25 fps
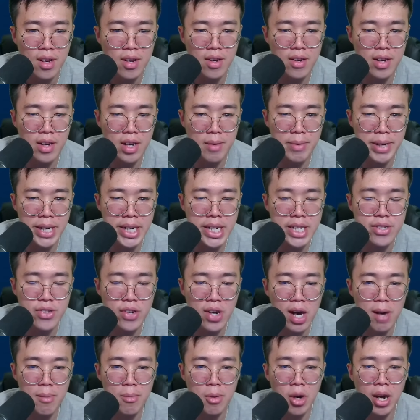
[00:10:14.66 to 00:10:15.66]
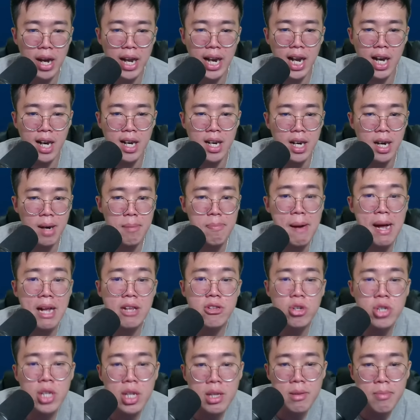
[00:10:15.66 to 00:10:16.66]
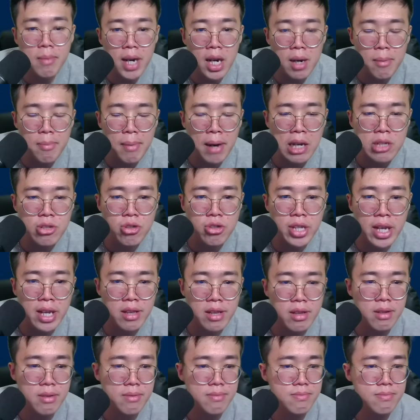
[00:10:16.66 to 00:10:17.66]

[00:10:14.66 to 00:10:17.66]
Wah, mereka juga nggak mau kalah. Kepala donat malah kepala donat.